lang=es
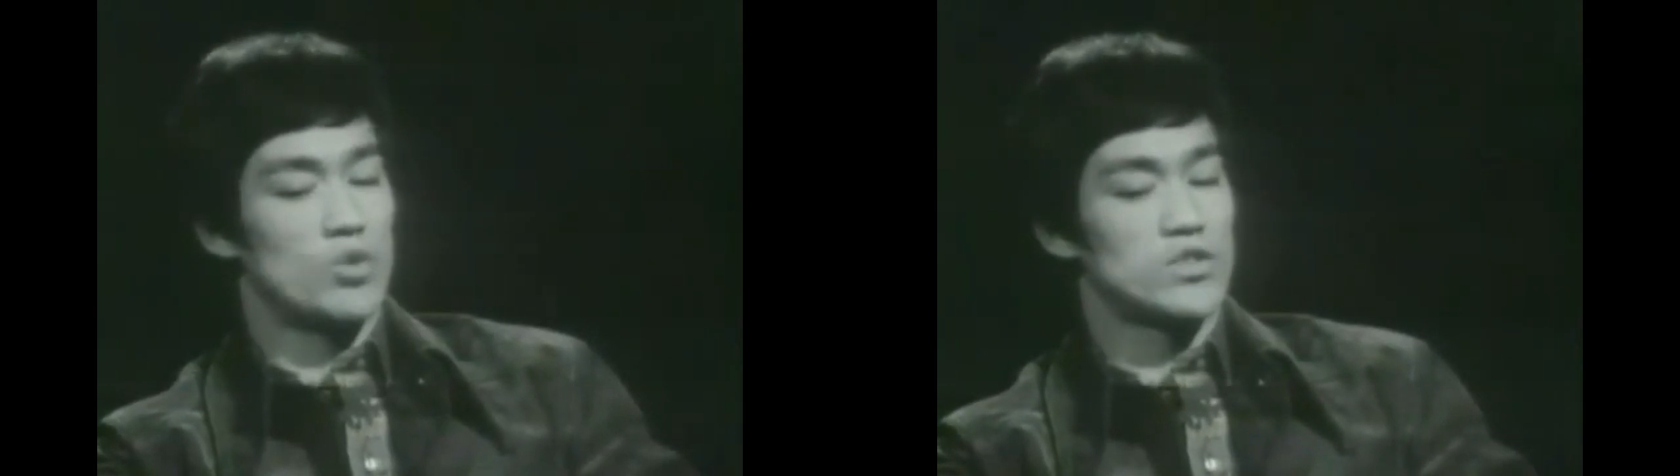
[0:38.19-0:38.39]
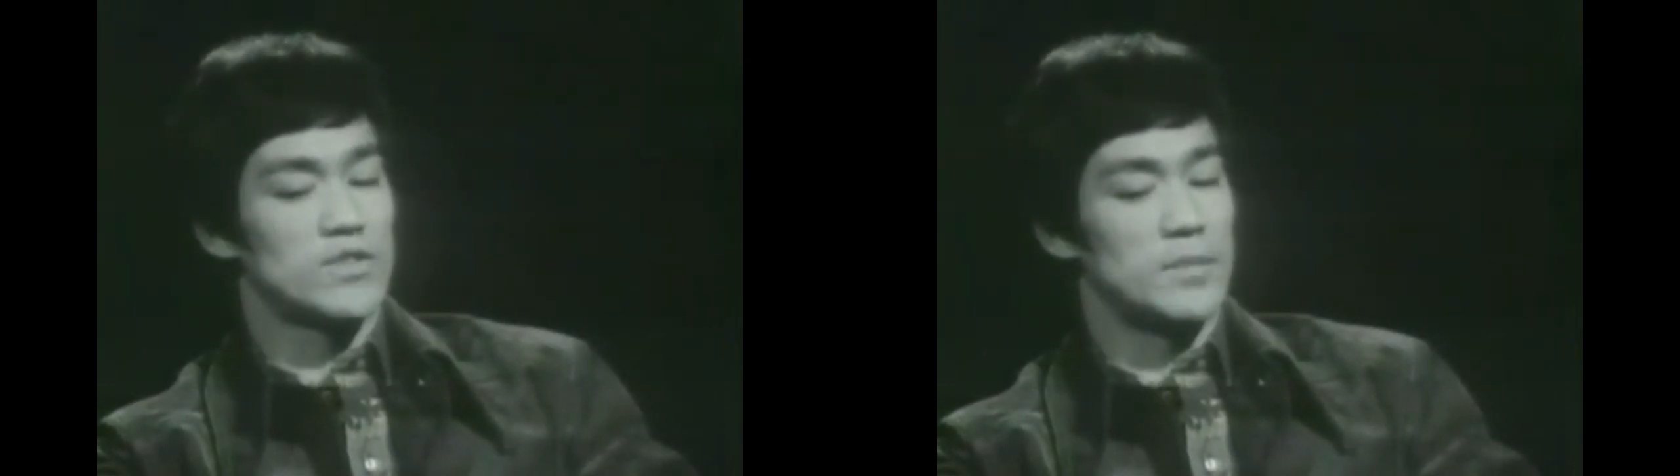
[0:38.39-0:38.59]

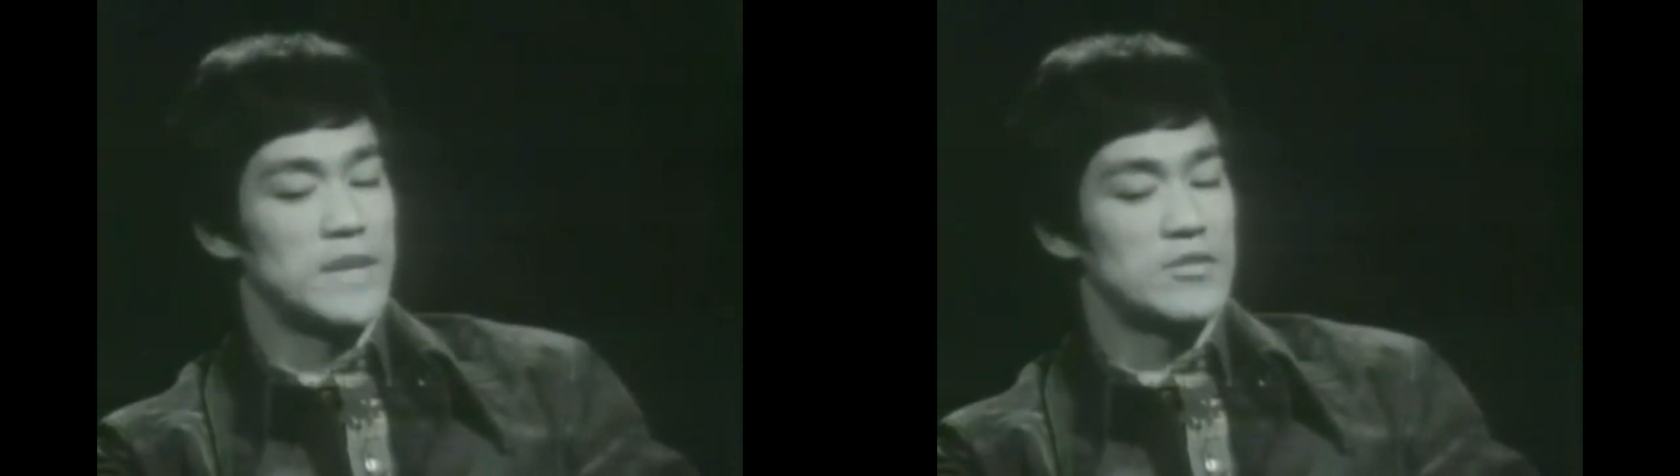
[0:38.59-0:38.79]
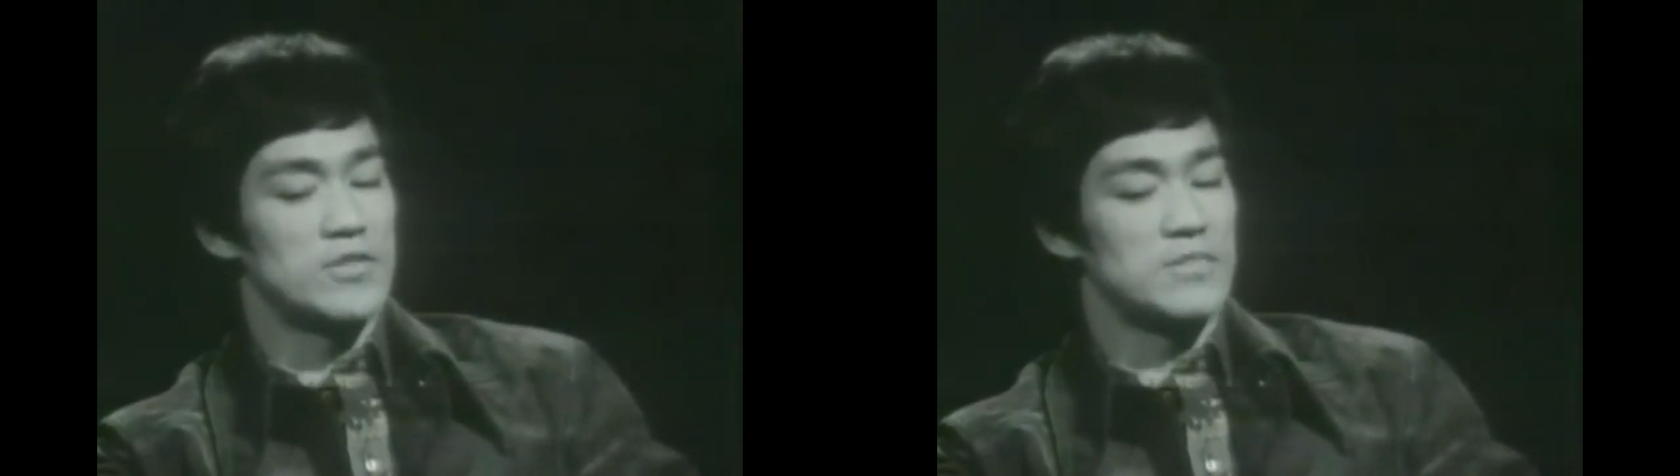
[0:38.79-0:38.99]
me
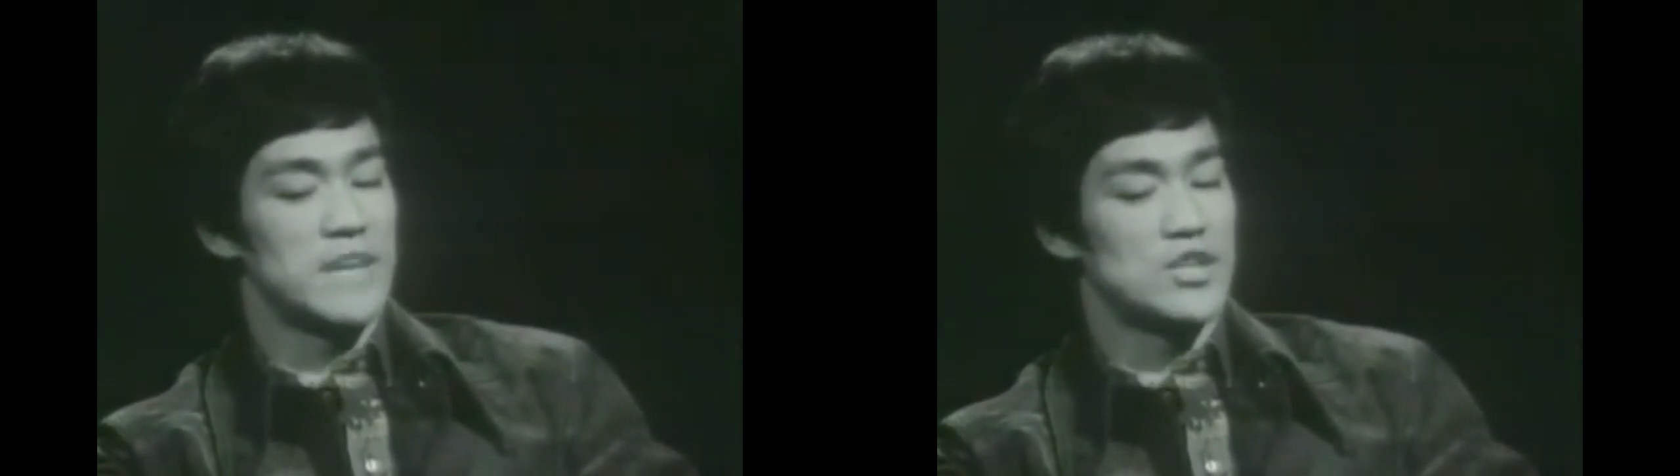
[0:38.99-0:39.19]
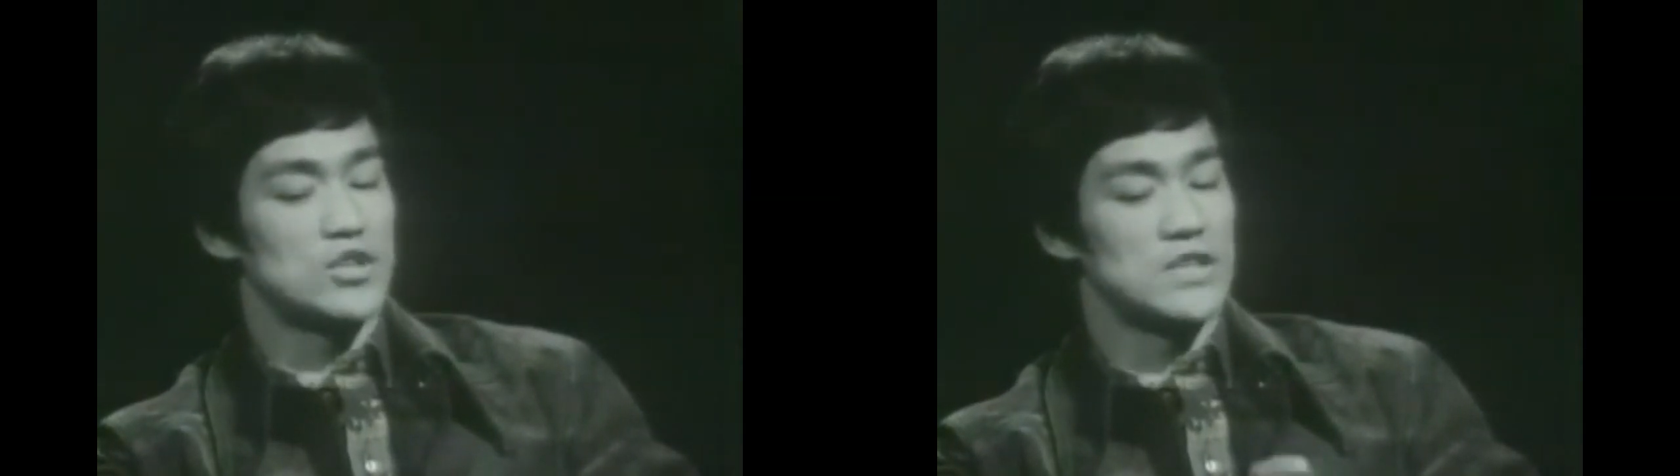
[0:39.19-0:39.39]
identifico
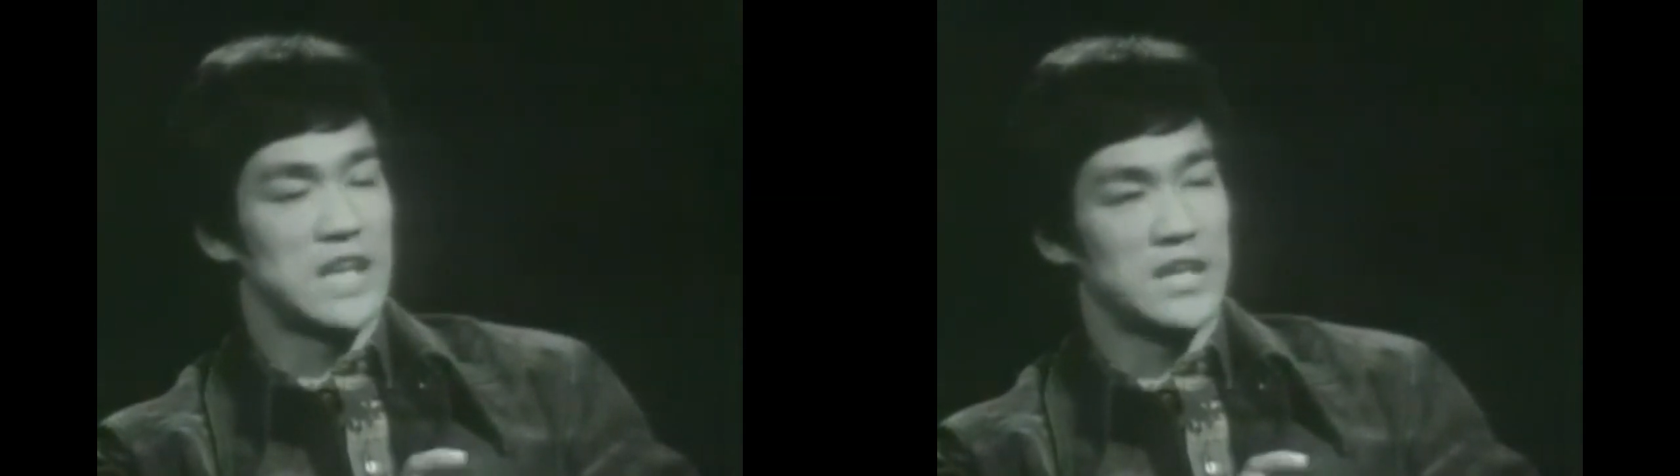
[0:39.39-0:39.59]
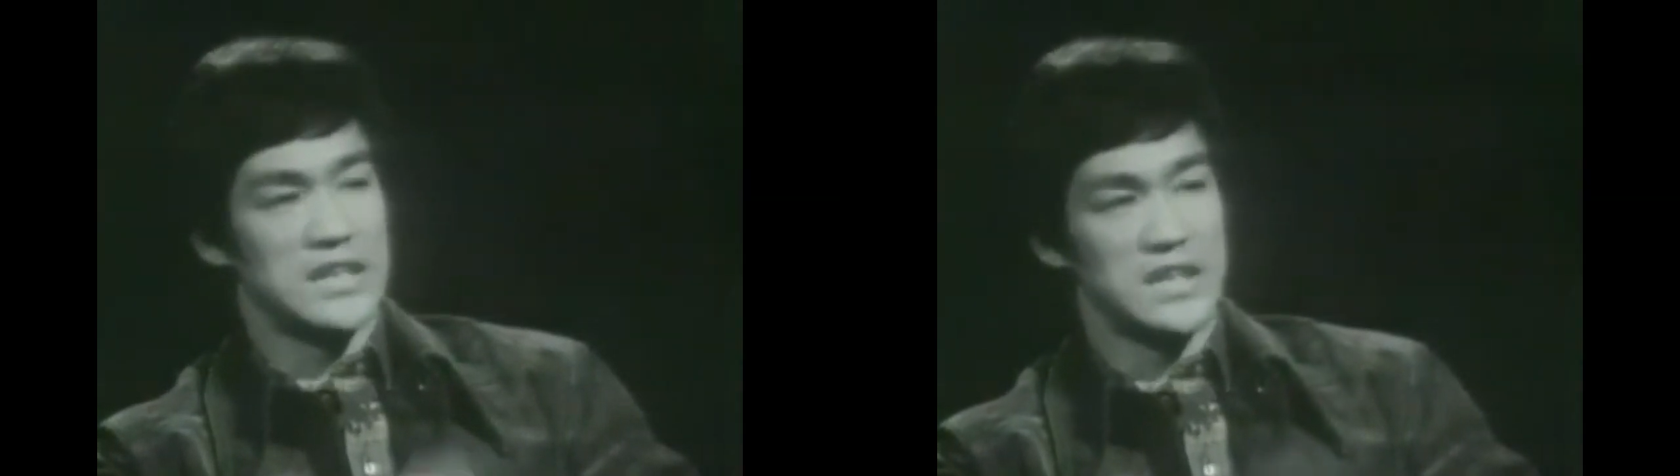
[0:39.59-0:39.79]
más con la
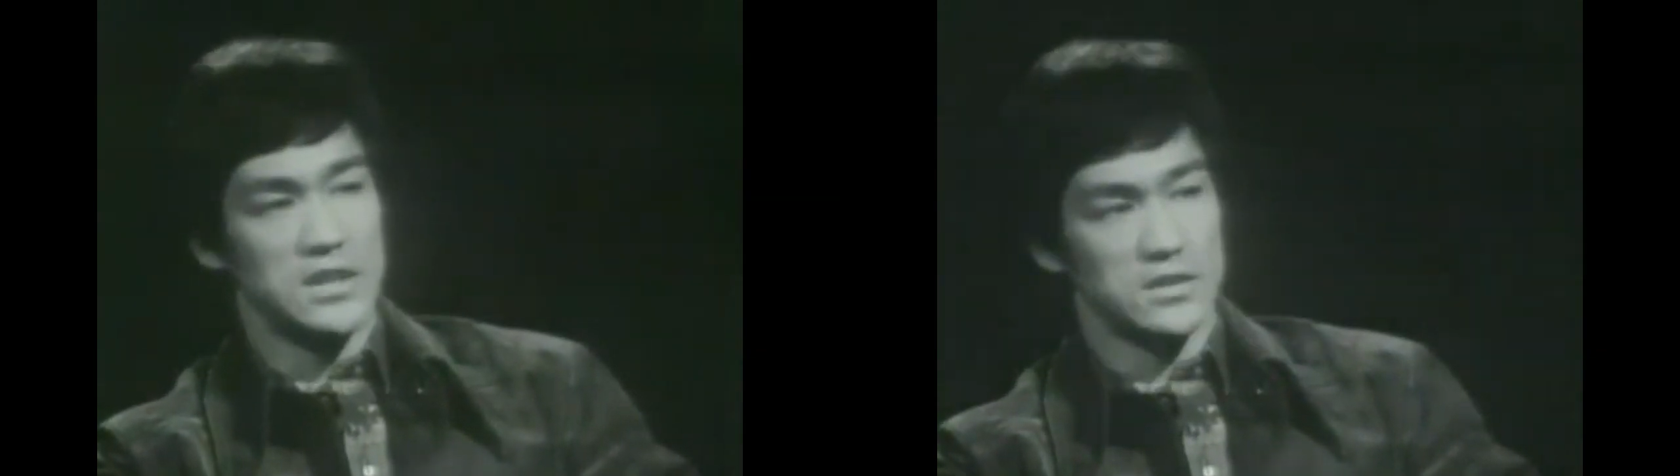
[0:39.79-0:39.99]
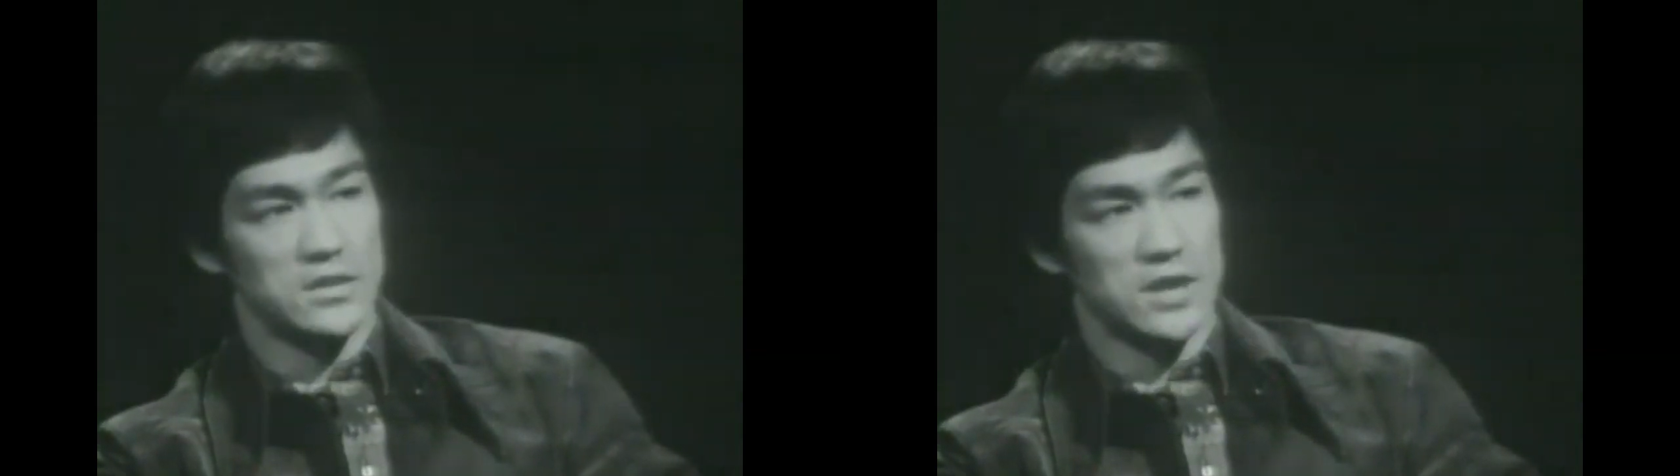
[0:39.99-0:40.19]
consola
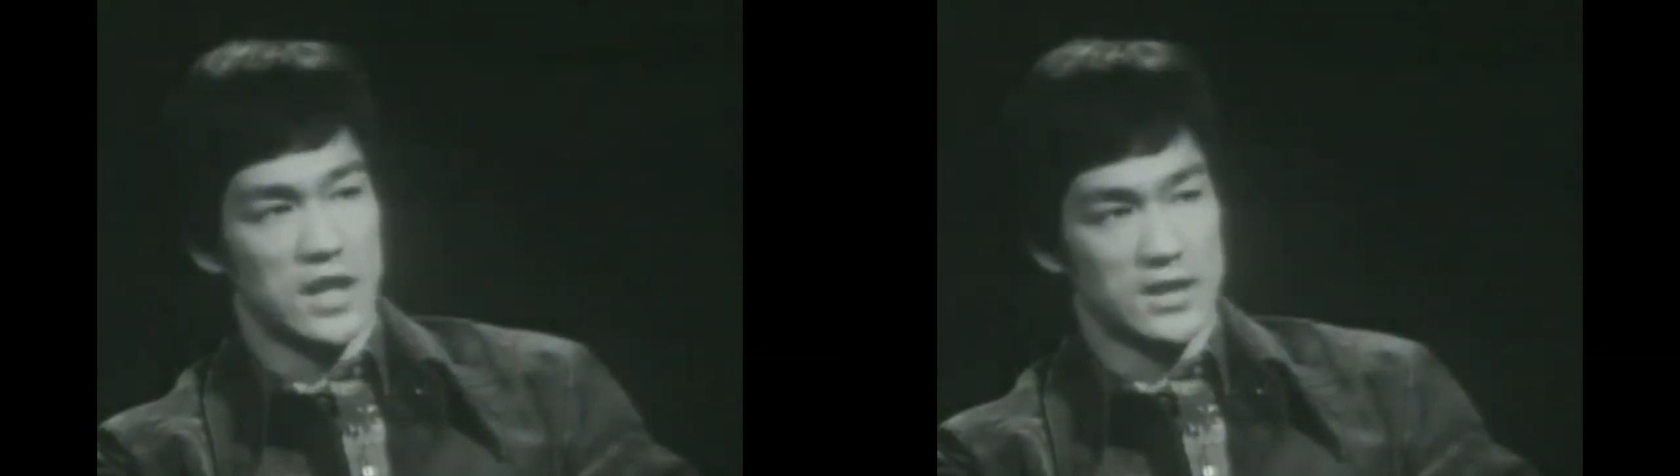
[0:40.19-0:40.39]
que tiene que